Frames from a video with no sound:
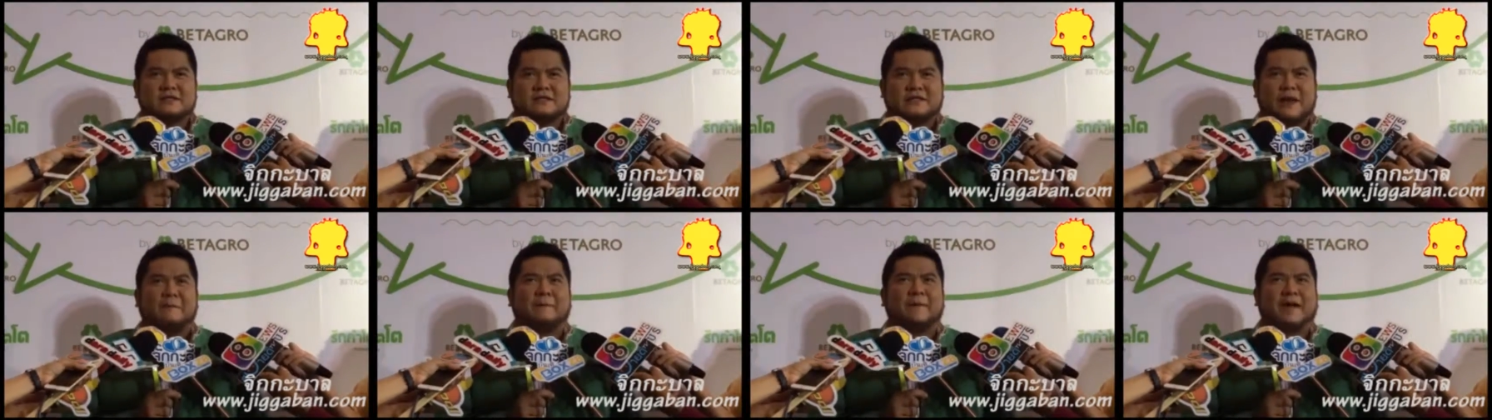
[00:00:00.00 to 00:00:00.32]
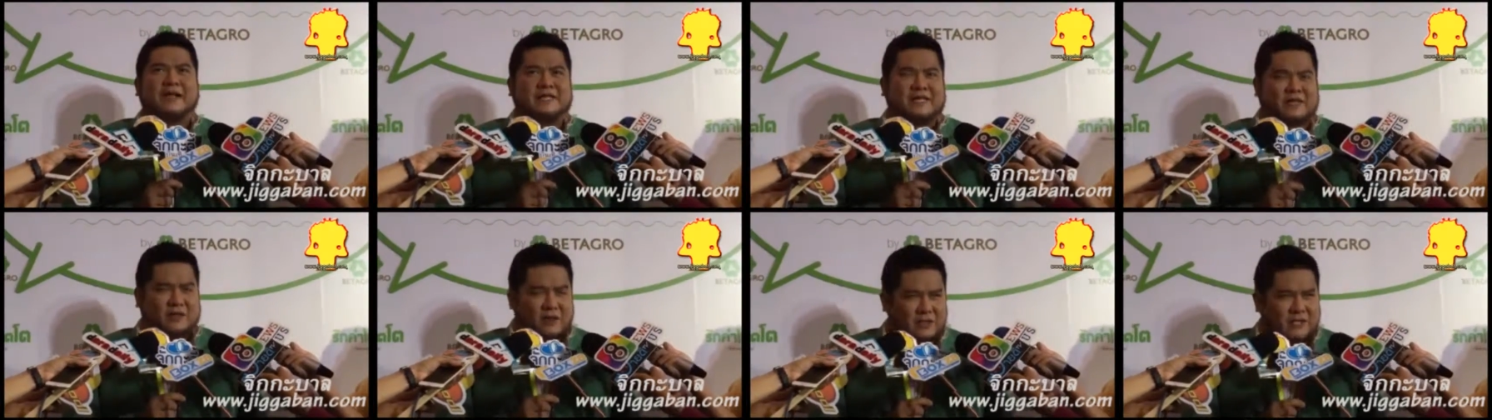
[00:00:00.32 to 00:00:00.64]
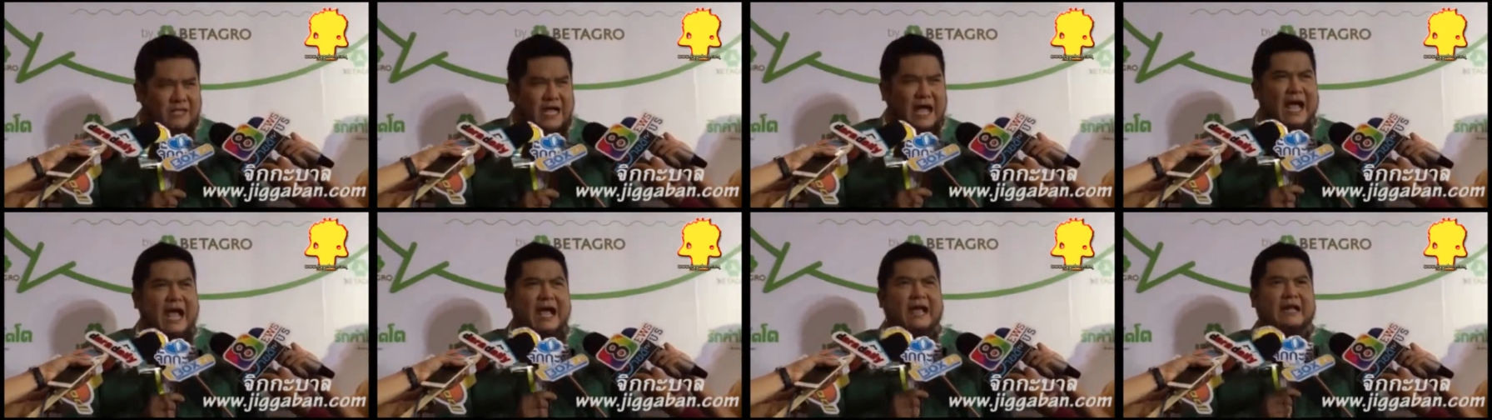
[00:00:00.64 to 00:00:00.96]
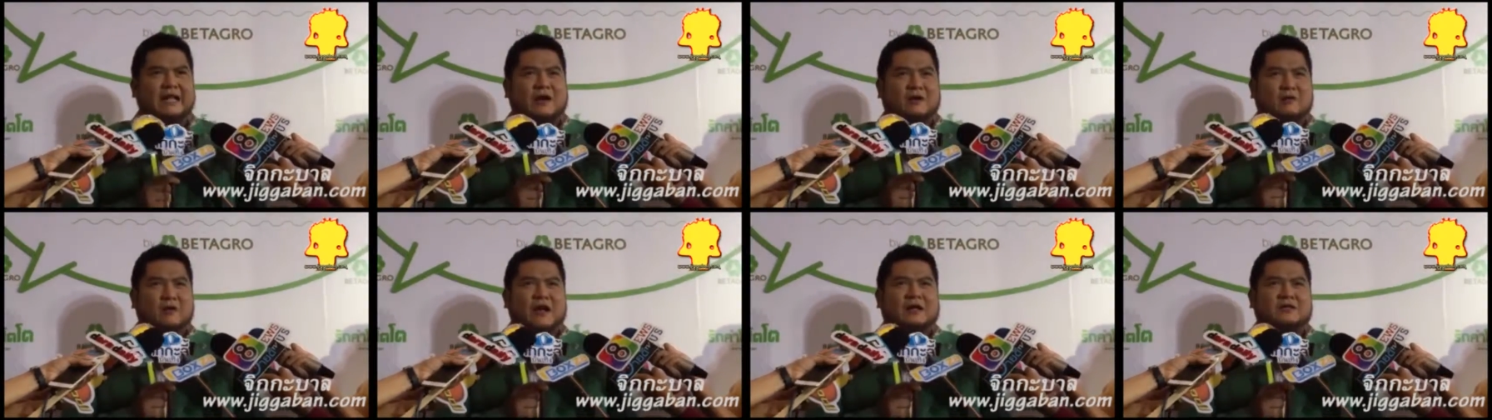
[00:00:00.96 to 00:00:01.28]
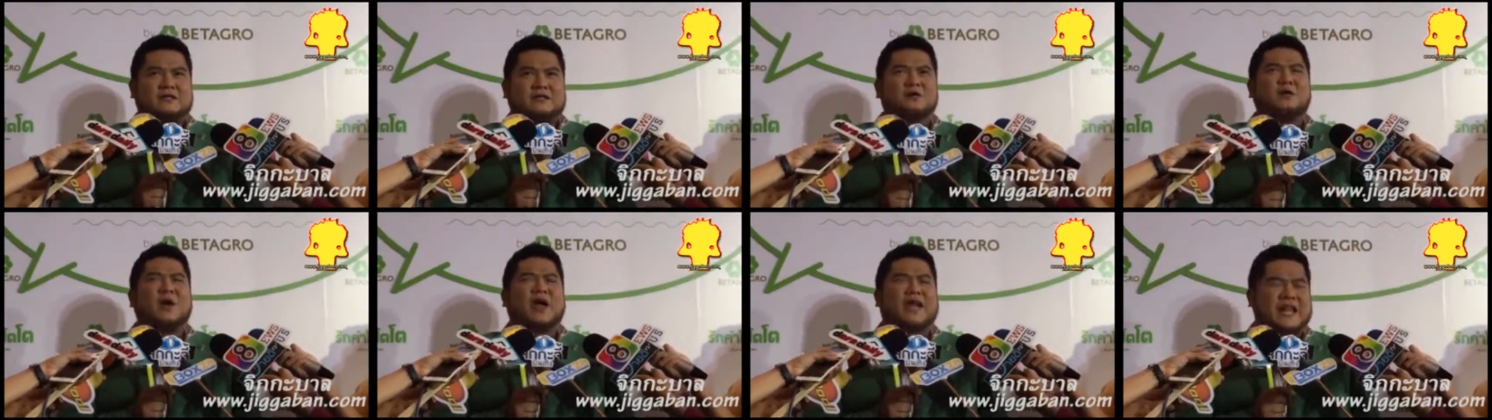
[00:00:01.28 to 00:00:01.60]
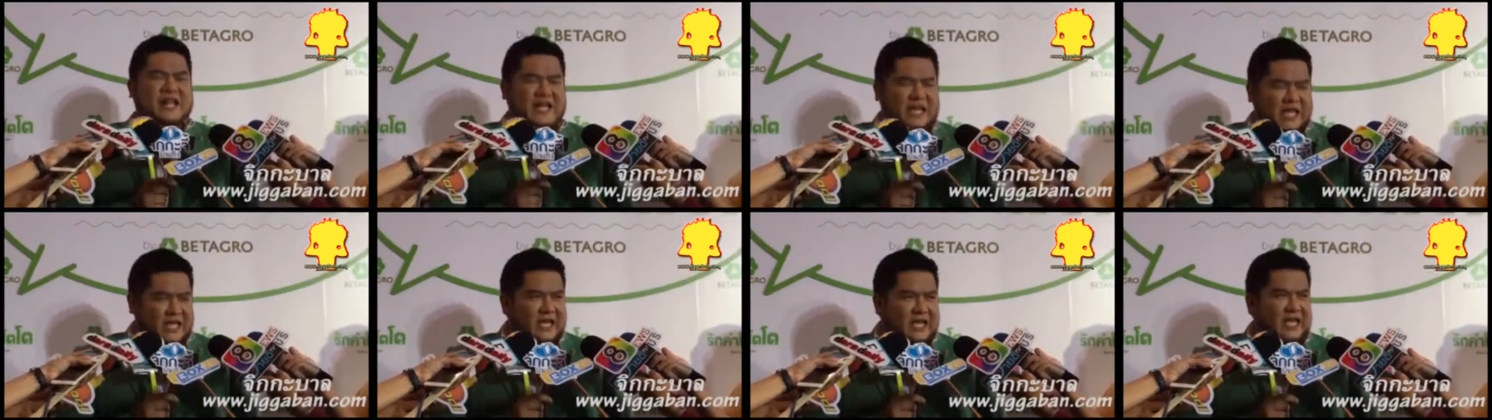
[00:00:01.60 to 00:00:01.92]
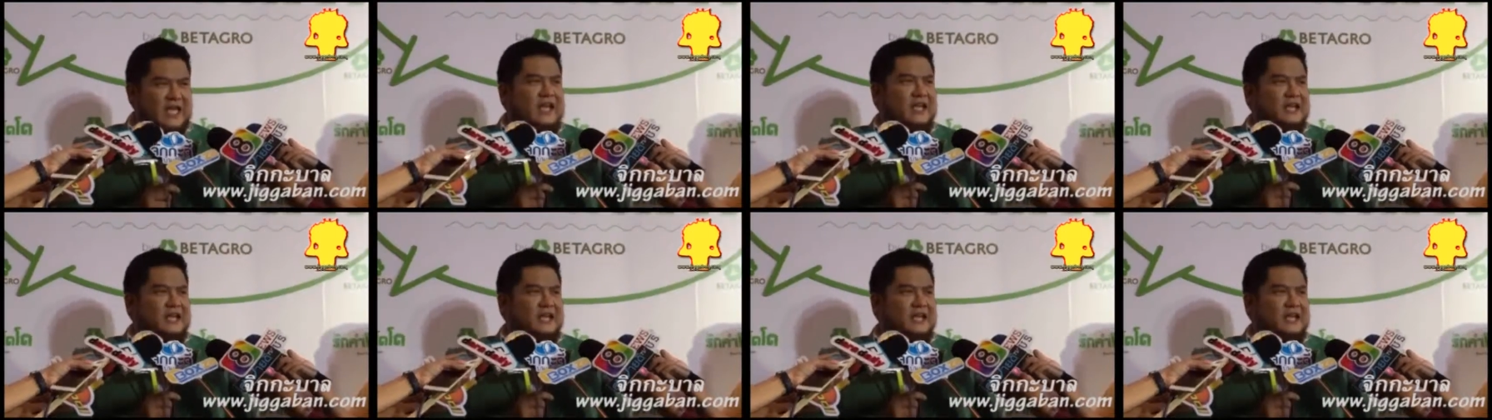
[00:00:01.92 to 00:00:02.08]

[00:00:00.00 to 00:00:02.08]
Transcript: จำเป็นจะต้องใช้แต่ว่าสวยดี